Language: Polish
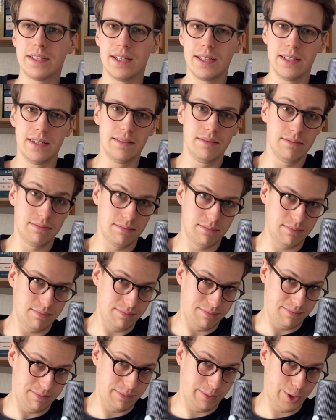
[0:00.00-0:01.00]
ale
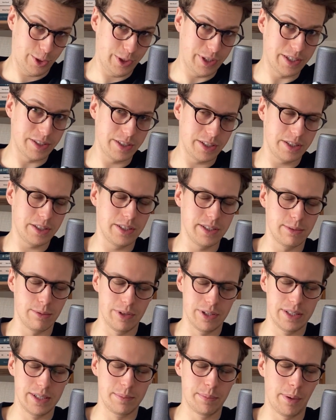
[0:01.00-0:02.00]
40
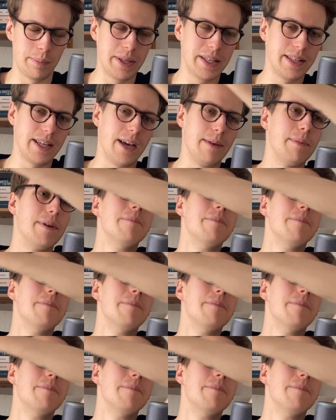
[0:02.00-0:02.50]
zł, pamiętajmy.